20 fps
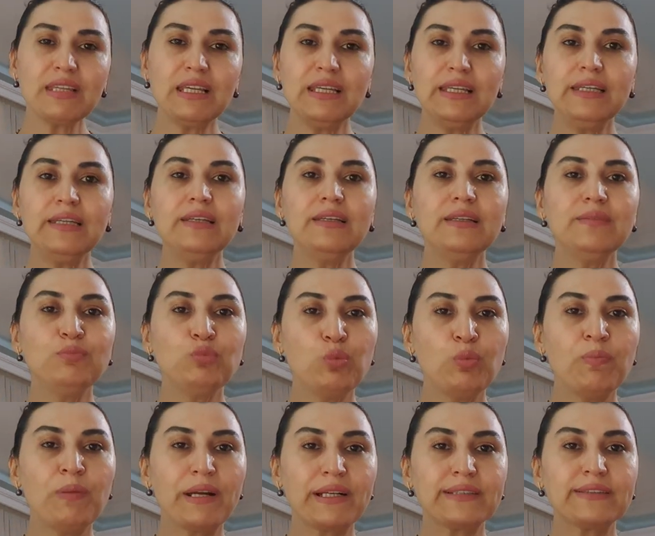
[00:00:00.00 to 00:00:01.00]
e,
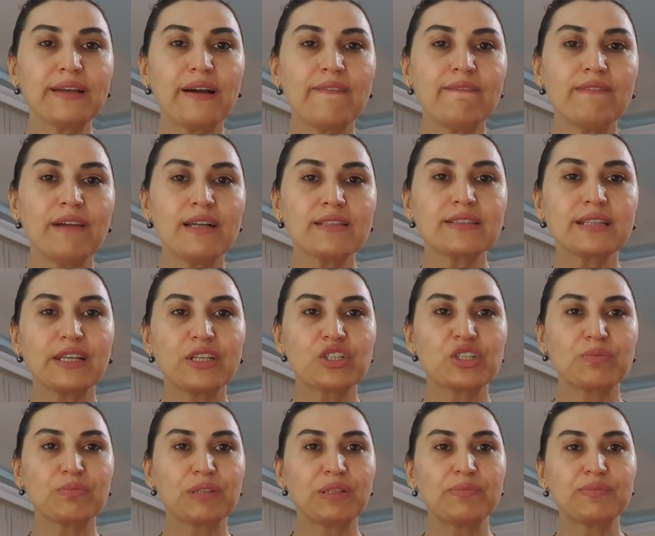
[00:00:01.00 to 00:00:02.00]
bu paradan
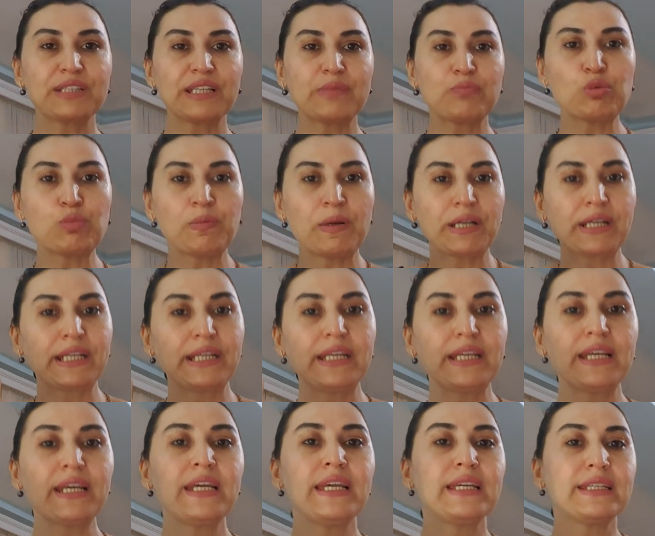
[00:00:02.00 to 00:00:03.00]
vazgeçtim kimsenin bu
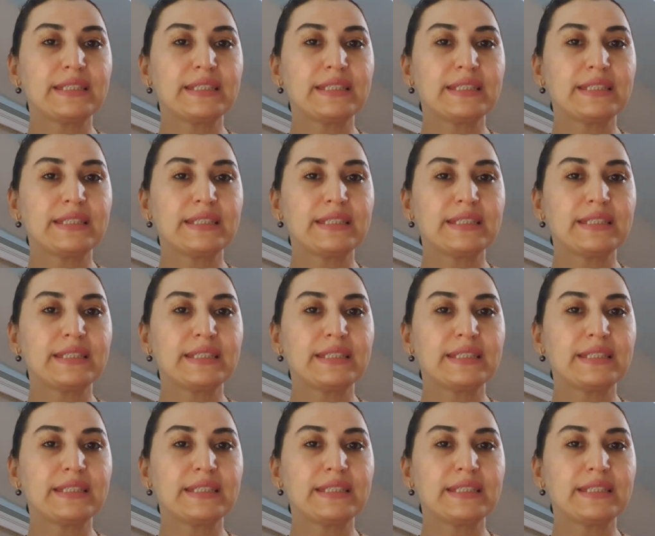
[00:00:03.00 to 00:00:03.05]
parayı